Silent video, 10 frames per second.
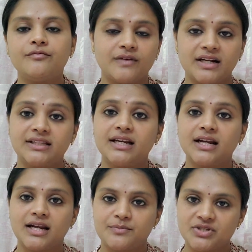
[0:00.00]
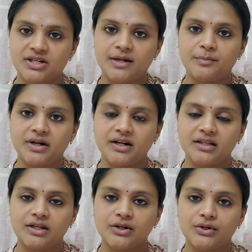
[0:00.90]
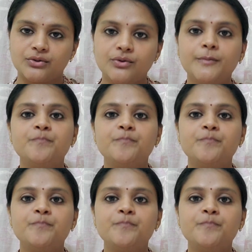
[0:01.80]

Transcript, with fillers: வார்த்தைகளால் அப்ரிஷியேட் பண்றதா இருக்கட்டும்